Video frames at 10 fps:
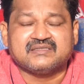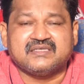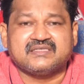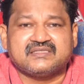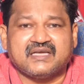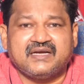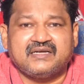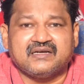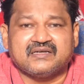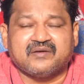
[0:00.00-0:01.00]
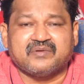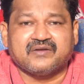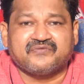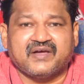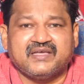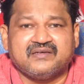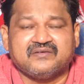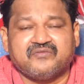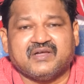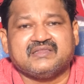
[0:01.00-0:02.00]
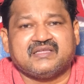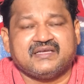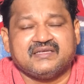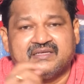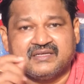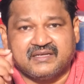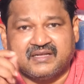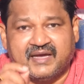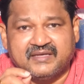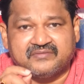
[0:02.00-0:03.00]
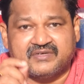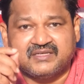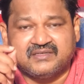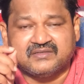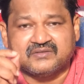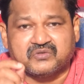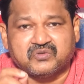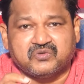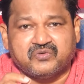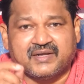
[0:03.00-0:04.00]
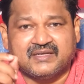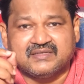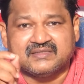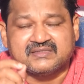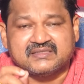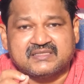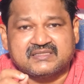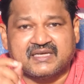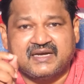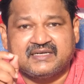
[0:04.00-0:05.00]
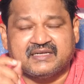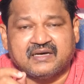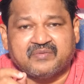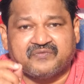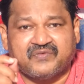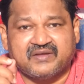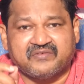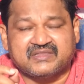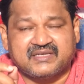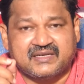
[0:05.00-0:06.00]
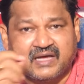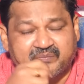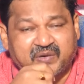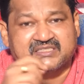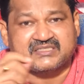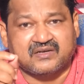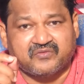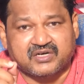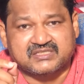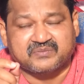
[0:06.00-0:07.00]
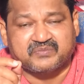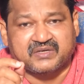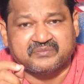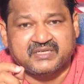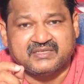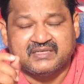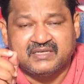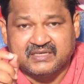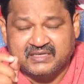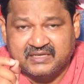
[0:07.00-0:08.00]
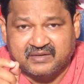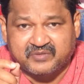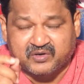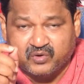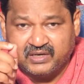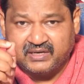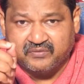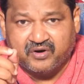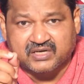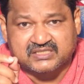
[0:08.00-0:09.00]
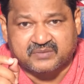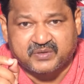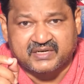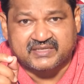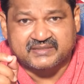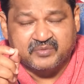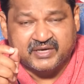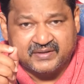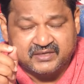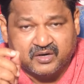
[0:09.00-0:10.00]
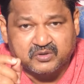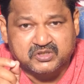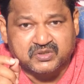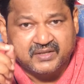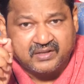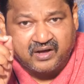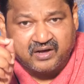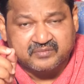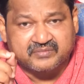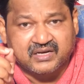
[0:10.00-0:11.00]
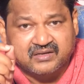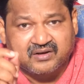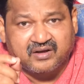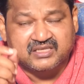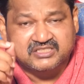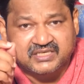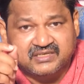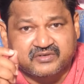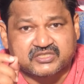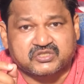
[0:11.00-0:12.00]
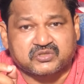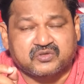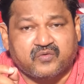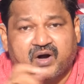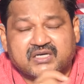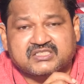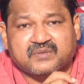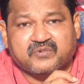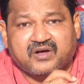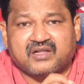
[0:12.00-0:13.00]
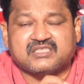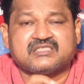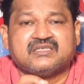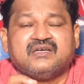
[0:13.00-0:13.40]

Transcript: సిక్స్ ఎయిట్ డబల్ ఫైవ్ వన్ త్రీ నైన్ వన్ టూ వన్ సిక్స్ ఎయిట్ డబల్ ఫైవ్ వన్ త్రీ నా పర్సనల్ వాట్సాప్ నంబర్ ఈ నంబర్కి ఓన్లీ వాట్సాప్ అండి మీకు ఏదైనా డౌట్స్ ఉంటే నార్మల్ కాల్ చేయవచ్చు వాట్సాప్ కాల్స్